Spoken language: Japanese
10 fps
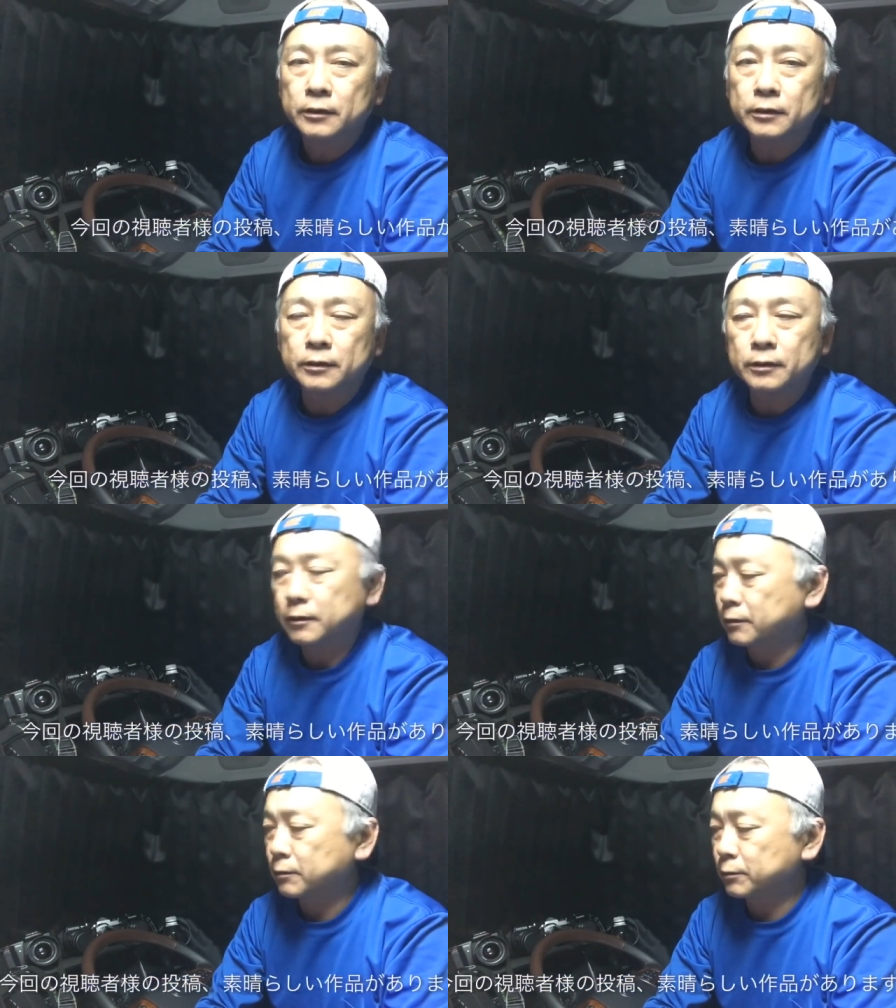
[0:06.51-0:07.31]

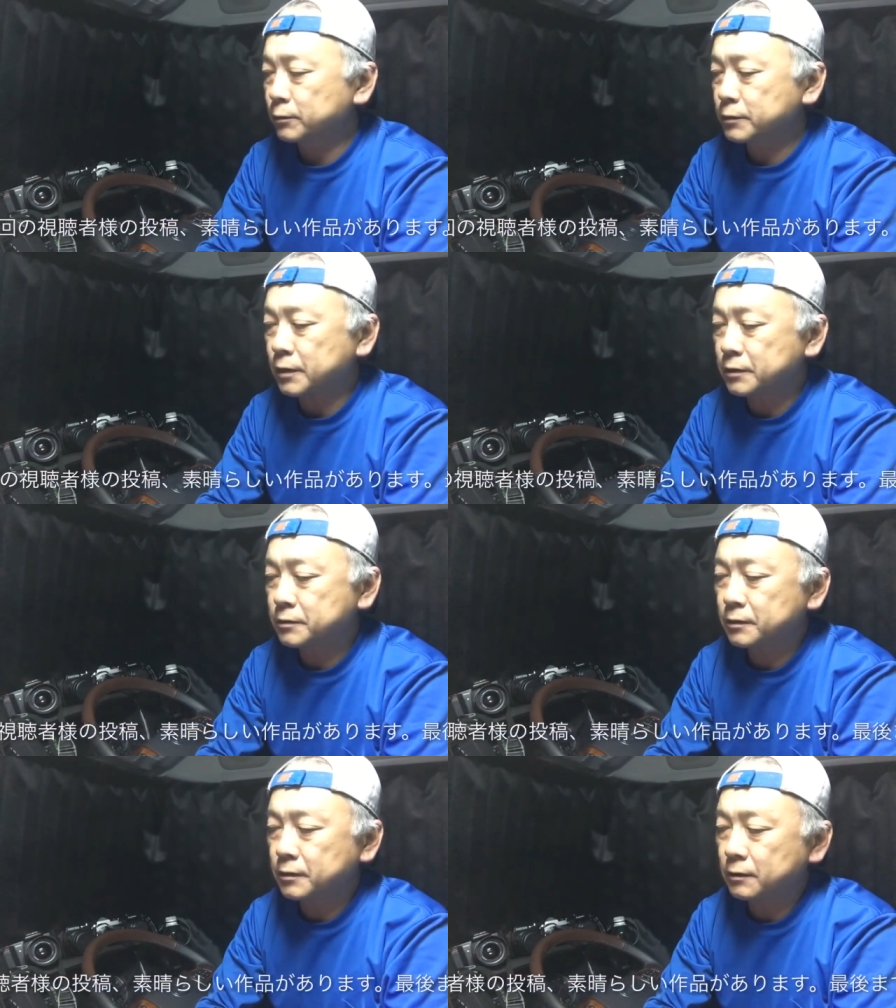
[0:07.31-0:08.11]
えー、この撮
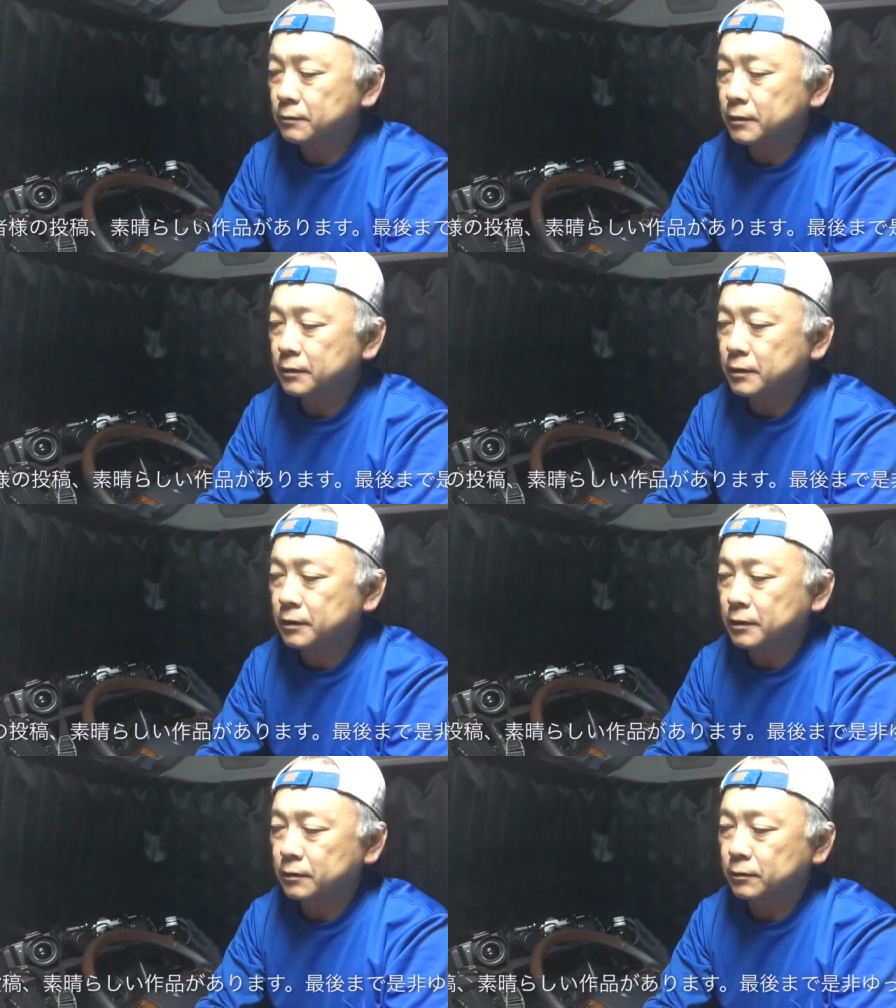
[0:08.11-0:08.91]
影は
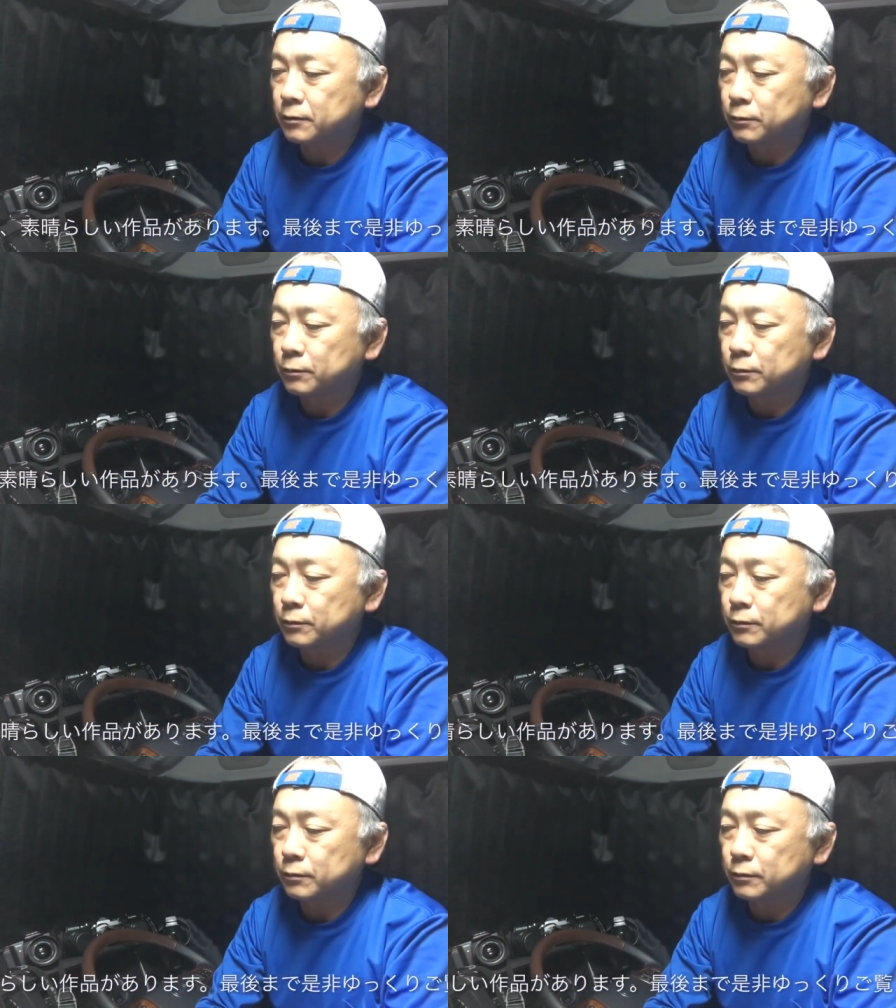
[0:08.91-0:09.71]
ね、えっ
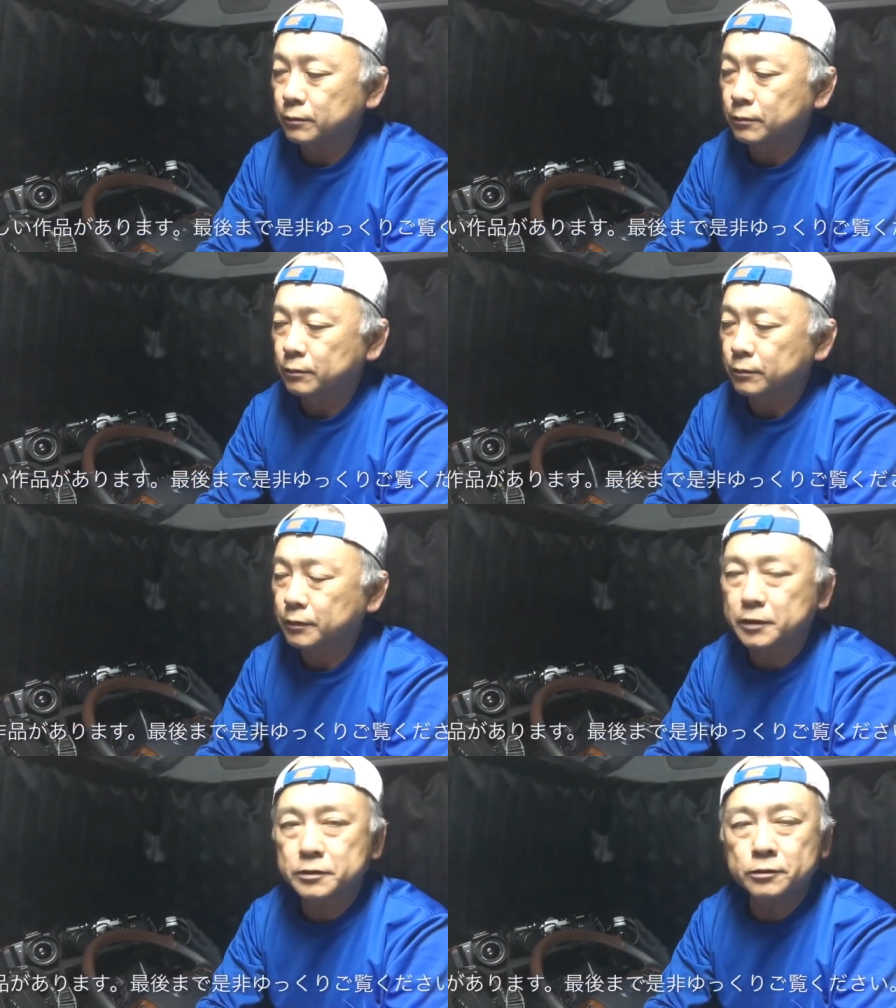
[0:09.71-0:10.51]
と、
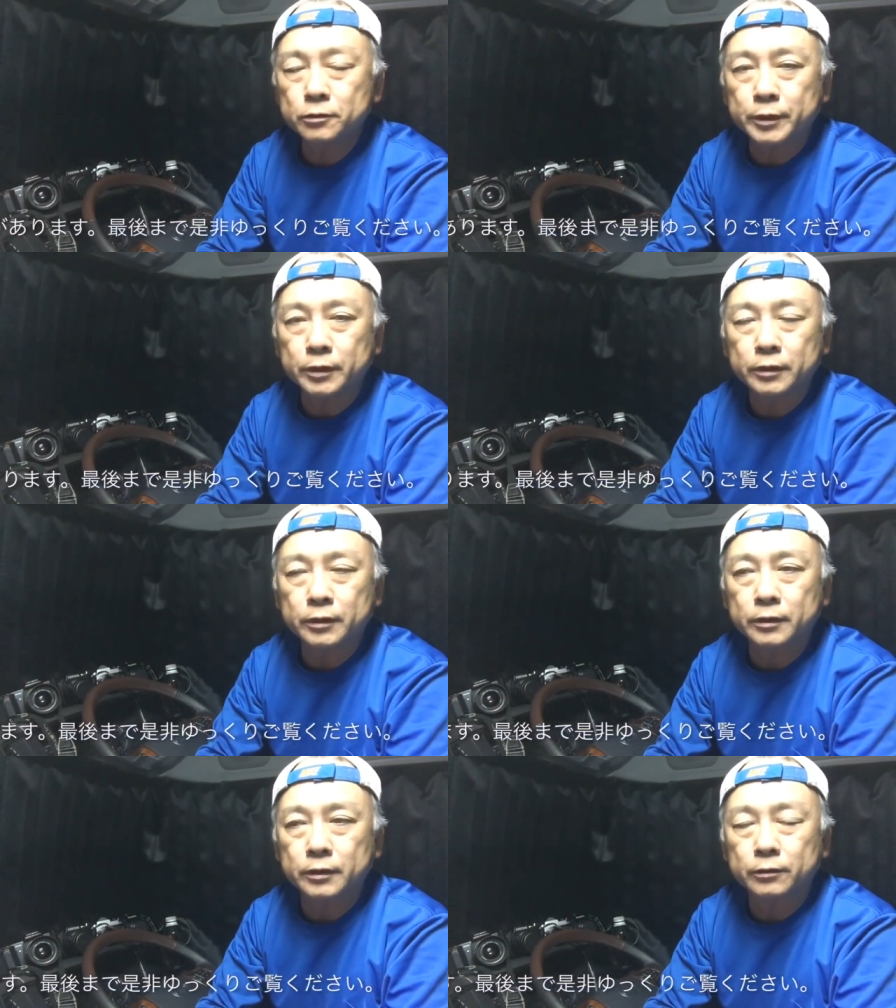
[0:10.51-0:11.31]
月曜日、
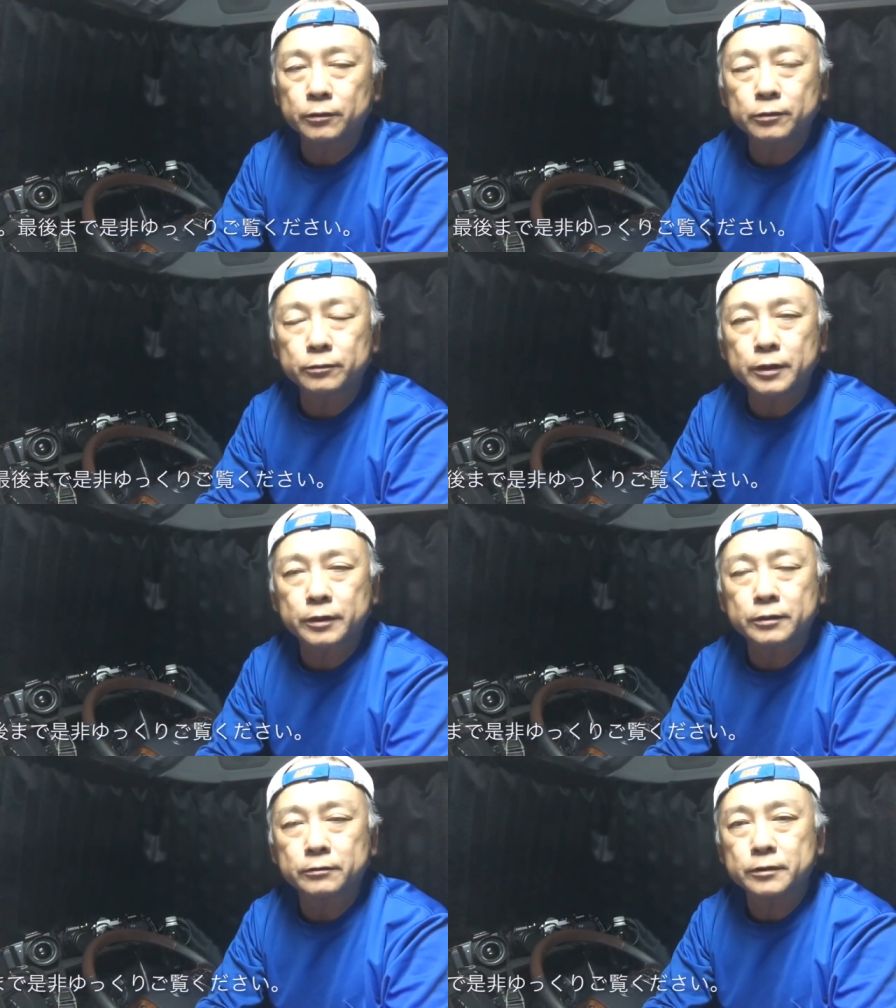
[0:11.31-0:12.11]
えー、の夜
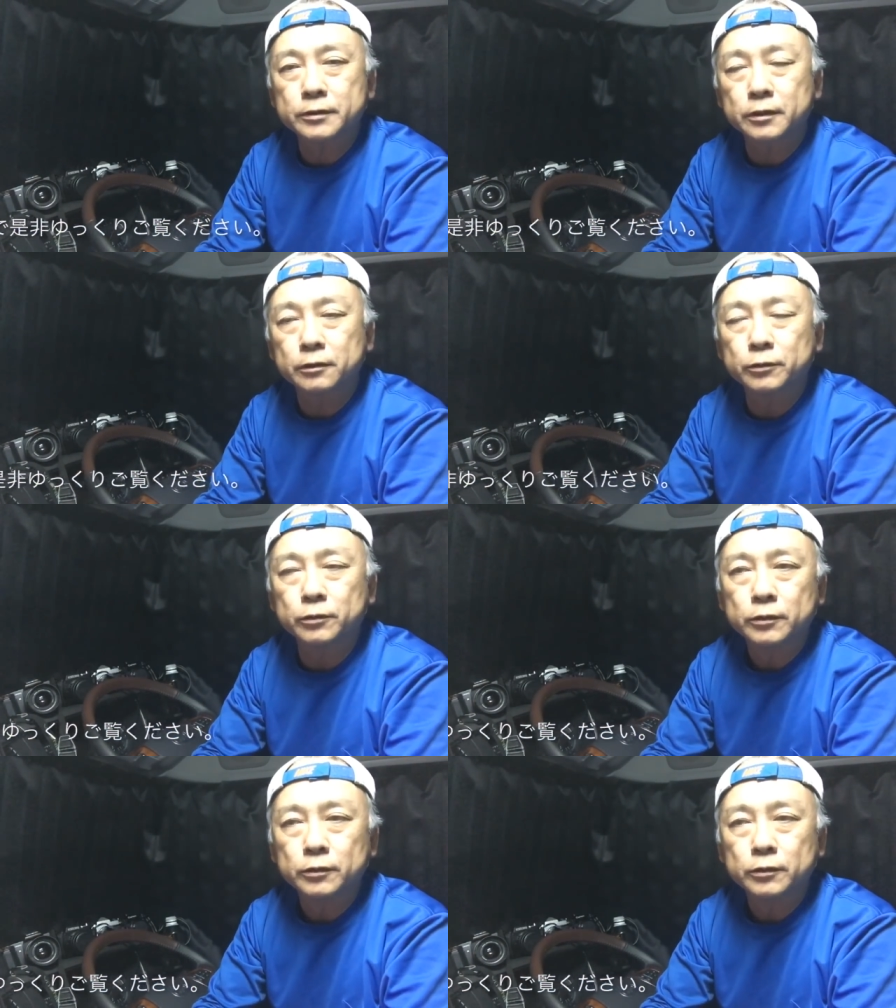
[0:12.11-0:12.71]
やってるんですけども、